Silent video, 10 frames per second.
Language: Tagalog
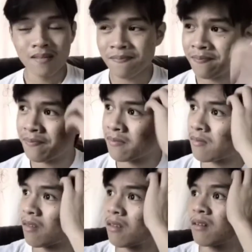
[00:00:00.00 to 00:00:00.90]
baby,
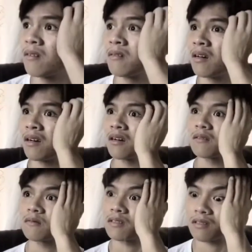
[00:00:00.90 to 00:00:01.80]
I don't
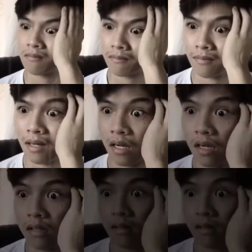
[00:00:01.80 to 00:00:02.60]
understand this.